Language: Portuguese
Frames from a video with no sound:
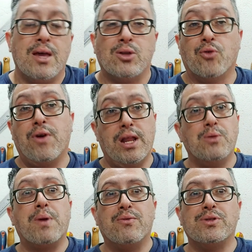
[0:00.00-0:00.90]
Estou
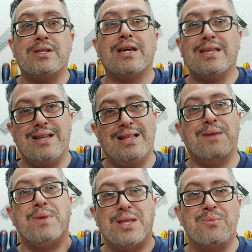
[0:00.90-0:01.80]
falando para você aqui
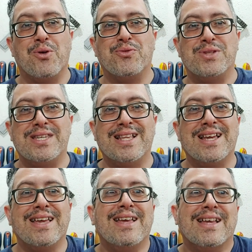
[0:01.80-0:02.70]
diretamente da minha
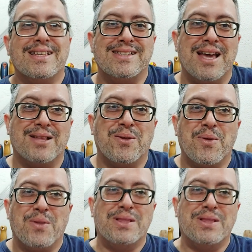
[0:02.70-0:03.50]
oficina, certo?